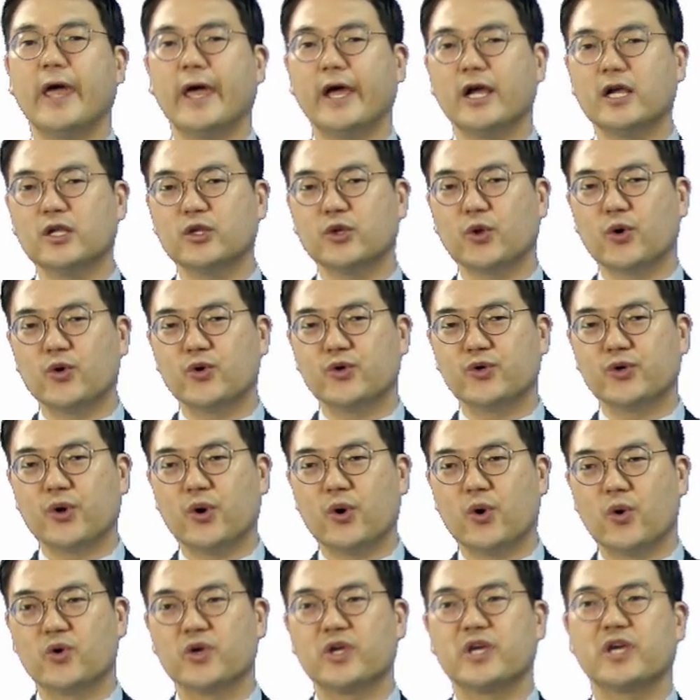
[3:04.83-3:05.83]

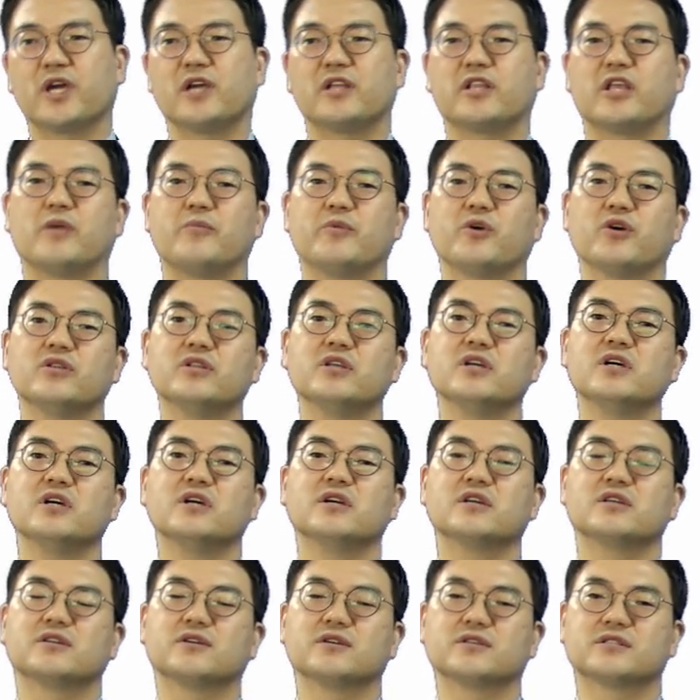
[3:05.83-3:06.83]
행동으로 옮기게 되면
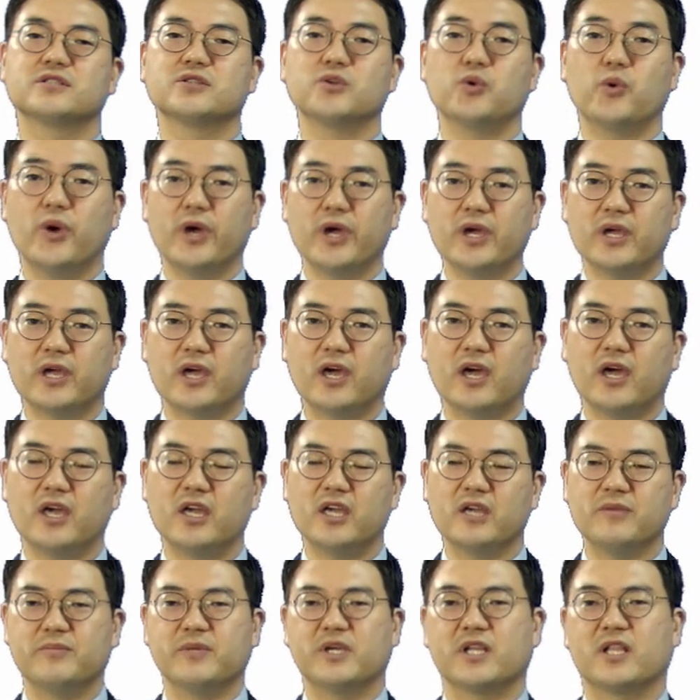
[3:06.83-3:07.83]
그것은
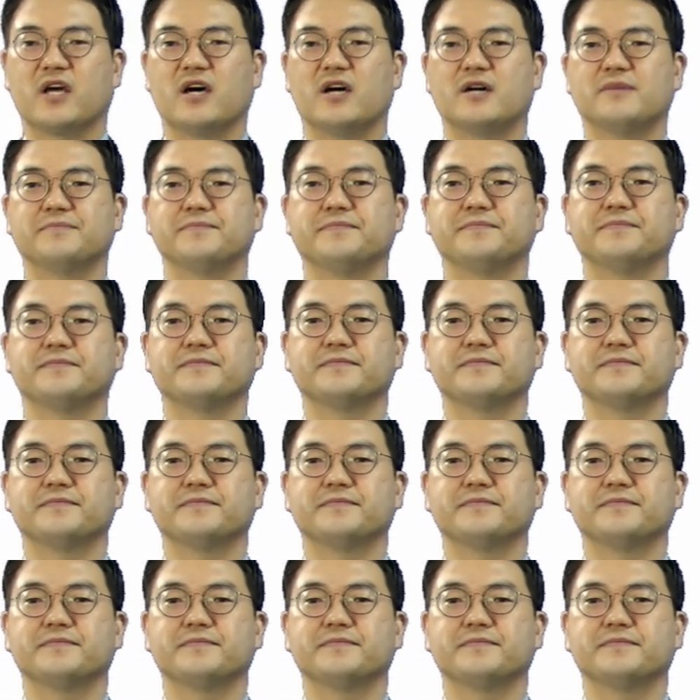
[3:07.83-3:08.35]
회개입니다.